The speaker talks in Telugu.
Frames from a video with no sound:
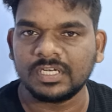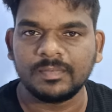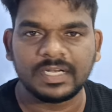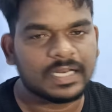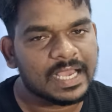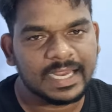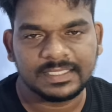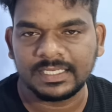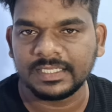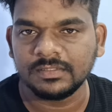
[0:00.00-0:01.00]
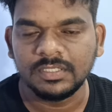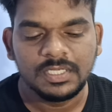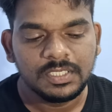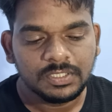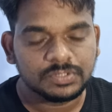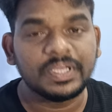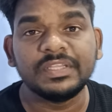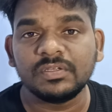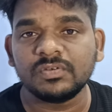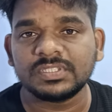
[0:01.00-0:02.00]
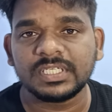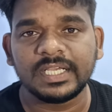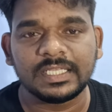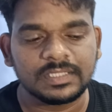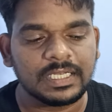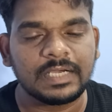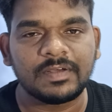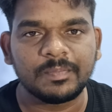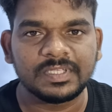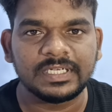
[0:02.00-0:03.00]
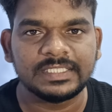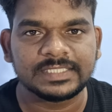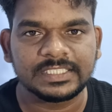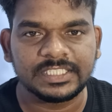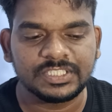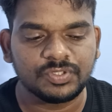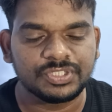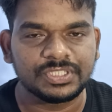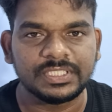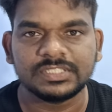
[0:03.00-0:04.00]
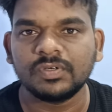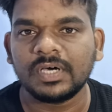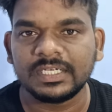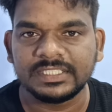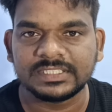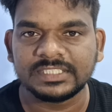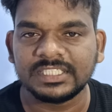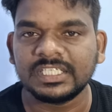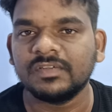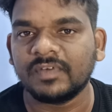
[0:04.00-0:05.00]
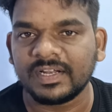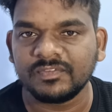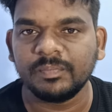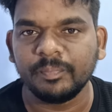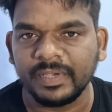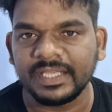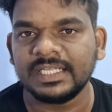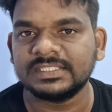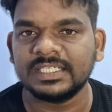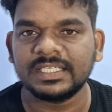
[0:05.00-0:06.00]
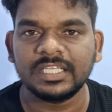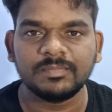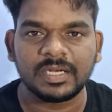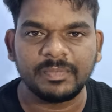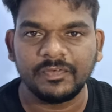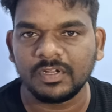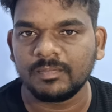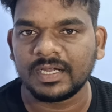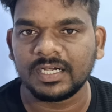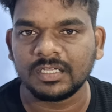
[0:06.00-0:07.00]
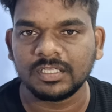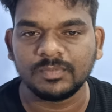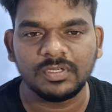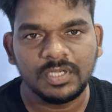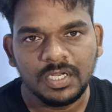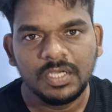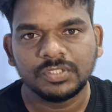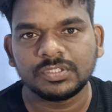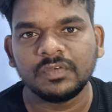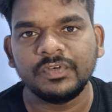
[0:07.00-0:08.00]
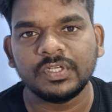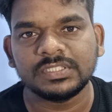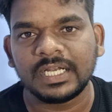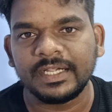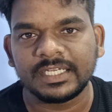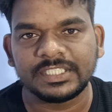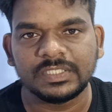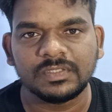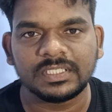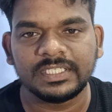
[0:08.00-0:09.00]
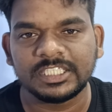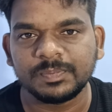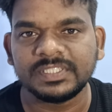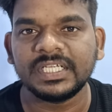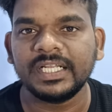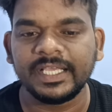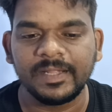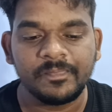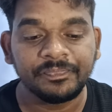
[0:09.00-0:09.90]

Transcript: ఉందన్నమాట రాంగ్ అయితే లేదు సో ఎందుకు అసలుకి అంతలా వాళ్ళ మధ్య డిస్కషన్ ఎందుకు వచ్చింది సో ఆ డిస్కషన్కి వన్ ఆఫ్ ది మెయిన్ రీజన్ ఏందనేది మనం ఈ వీడియోలో మాట్లాడుకుందాము సో వీడియో చాలా ఇంట్రెస్టింగ్ ఉంటుంది ఎస్పెషల్లీ